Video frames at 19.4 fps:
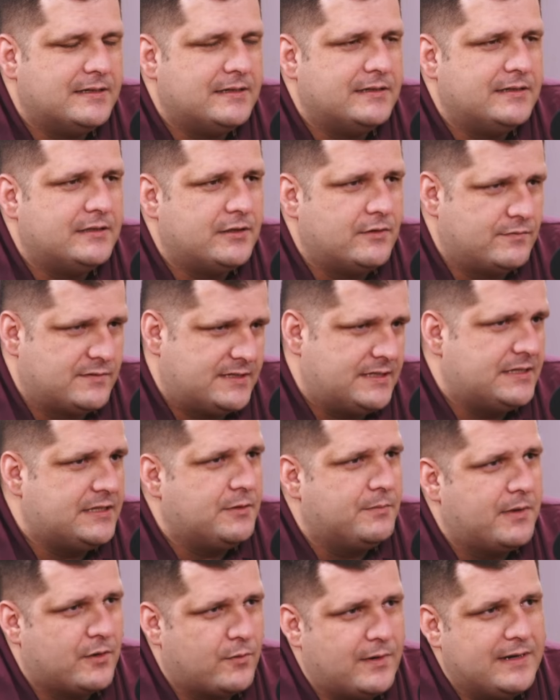Então você tem
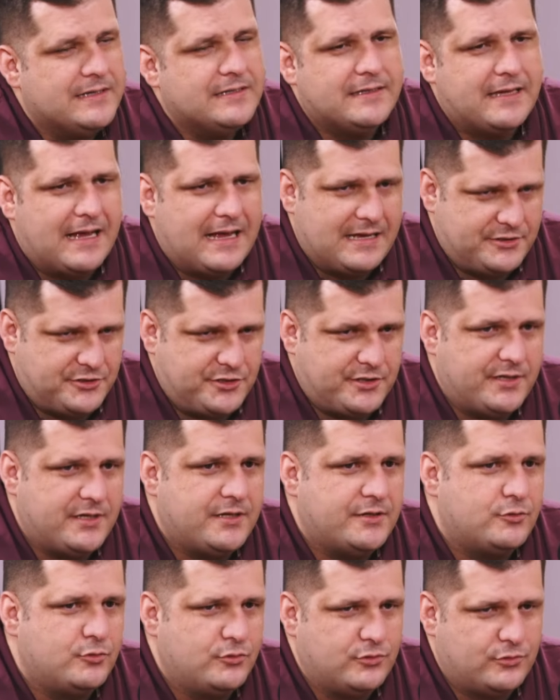uma qualidade,
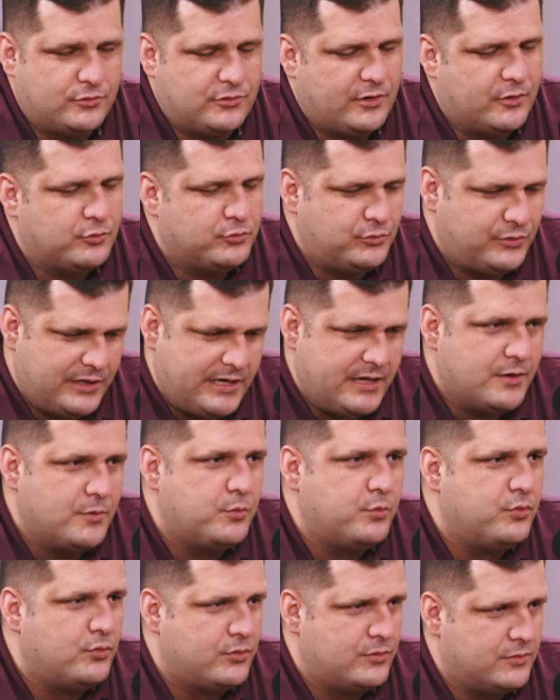né, do teu
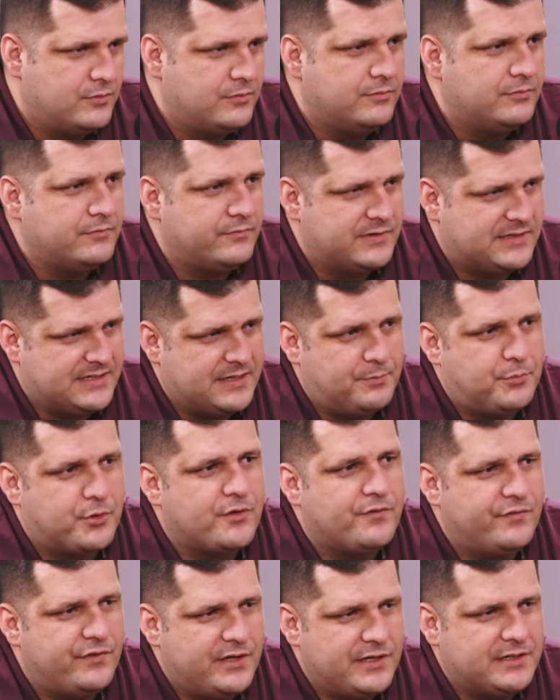tempo. Você
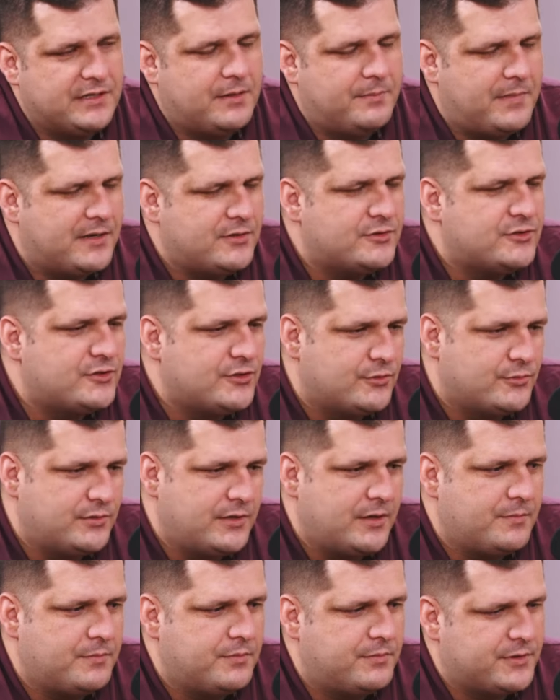aproveita mais o seu
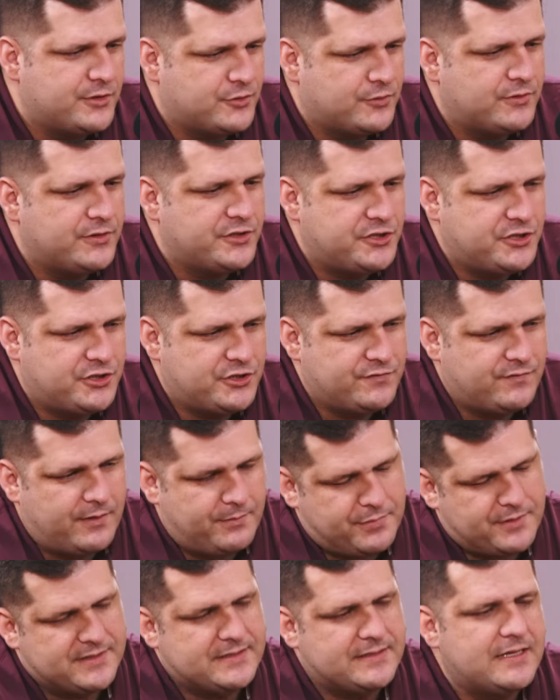tempo. Mas quando a gente vai
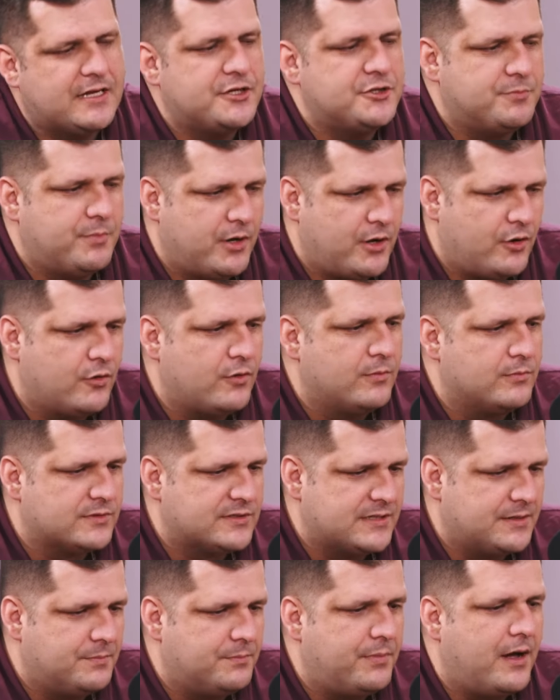para uma cidade maior como
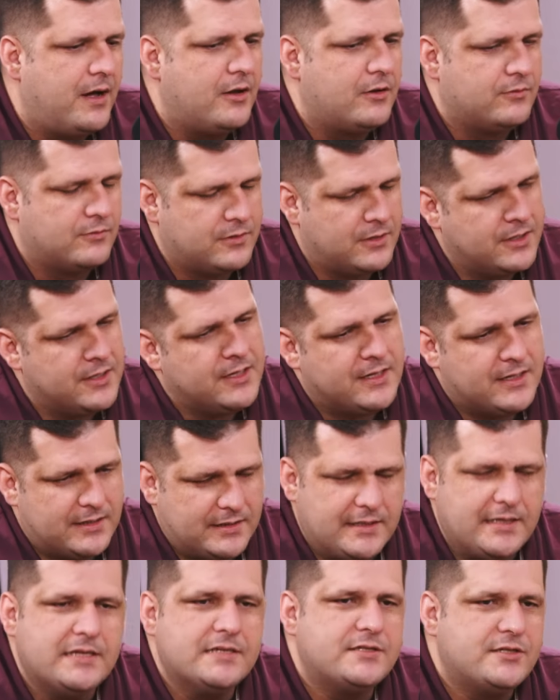São Paulo
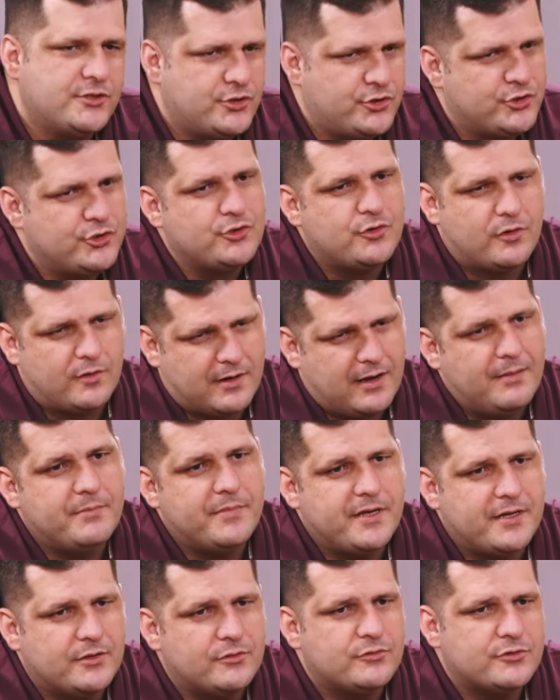ter esses
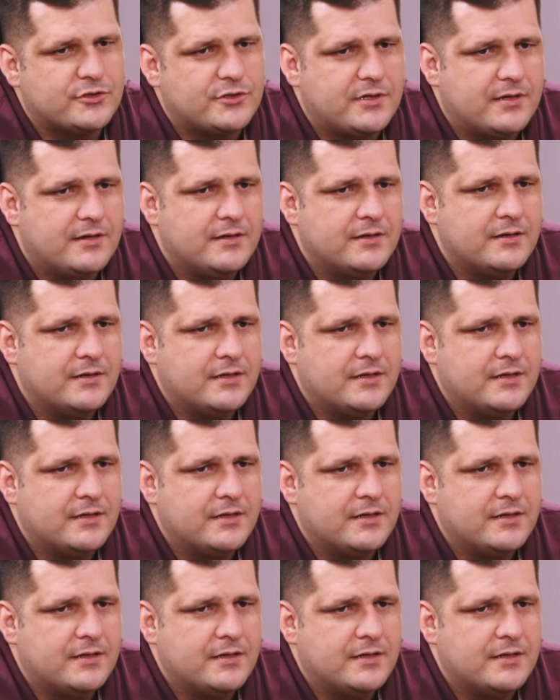deslocamentos, né?